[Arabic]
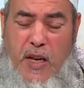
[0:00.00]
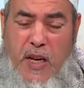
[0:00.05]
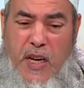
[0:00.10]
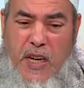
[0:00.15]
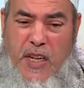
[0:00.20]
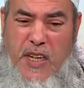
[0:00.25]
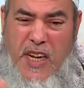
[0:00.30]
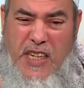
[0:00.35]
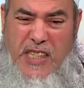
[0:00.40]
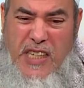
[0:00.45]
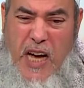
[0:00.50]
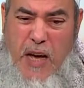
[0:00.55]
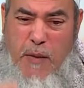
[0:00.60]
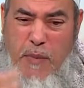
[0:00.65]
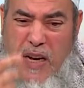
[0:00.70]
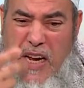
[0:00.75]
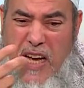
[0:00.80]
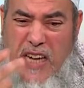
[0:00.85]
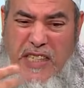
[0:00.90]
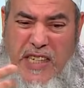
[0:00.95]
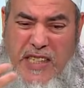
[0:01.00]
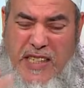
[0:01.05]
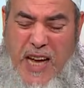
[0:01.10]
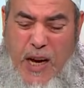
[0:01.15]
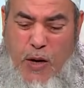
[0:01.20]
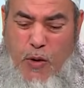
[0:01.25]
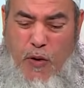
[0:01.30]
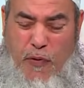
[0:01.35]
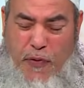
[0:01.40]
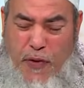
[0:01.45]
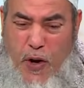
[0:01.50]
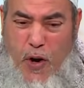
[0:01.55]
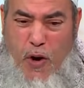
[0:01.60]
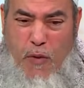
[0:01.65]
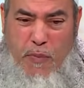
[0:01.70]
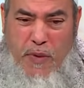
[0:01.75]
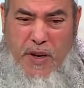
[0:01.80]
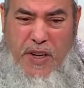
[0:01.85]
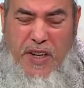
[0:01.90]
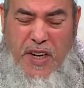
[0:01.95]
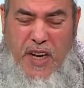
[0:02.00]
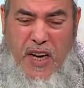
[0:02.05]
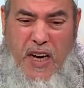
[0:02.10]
الدراهم اللي راك تاكل فيهم من